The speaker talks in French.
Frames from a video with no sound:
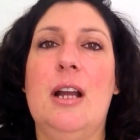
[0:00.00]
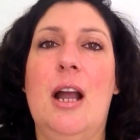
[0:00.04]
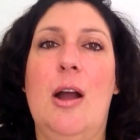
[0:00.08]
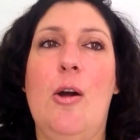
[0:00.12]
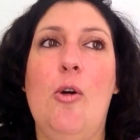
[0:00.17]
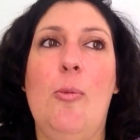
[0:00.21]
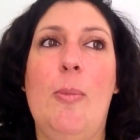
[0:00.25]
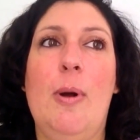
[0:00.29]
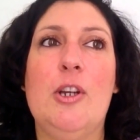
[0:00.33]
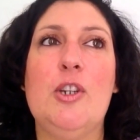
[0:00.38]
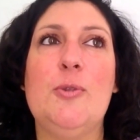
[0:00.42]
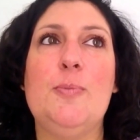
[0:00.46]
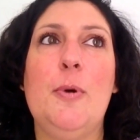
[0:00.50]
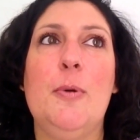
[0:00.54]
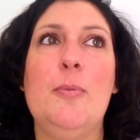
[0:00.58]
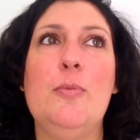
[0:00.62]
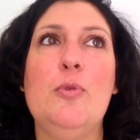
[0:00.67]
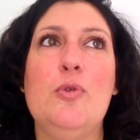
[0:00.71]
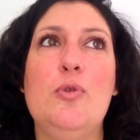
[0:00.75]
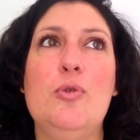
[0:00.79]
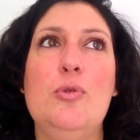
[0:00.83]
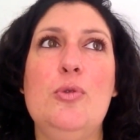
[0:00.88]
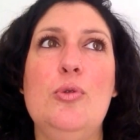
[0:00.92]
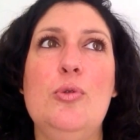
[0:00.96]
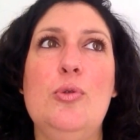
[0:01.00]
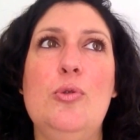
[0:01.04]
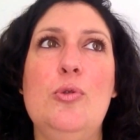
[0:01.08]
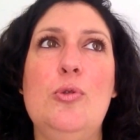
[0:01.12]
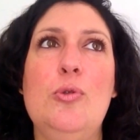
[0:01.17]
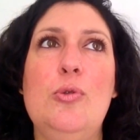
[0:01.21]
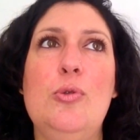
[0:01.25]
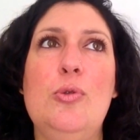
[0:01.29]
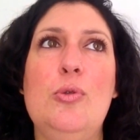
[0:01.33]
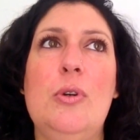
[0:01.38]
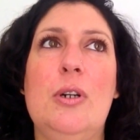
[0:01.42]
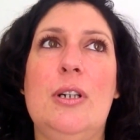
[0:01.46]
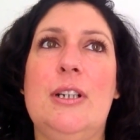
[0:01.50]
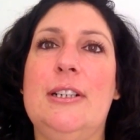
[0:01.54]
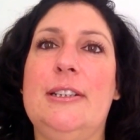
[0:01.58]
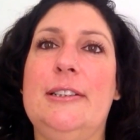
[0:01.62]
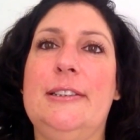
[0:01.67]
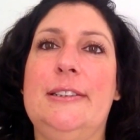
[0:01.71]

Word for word: quand on mange pas beaucoup,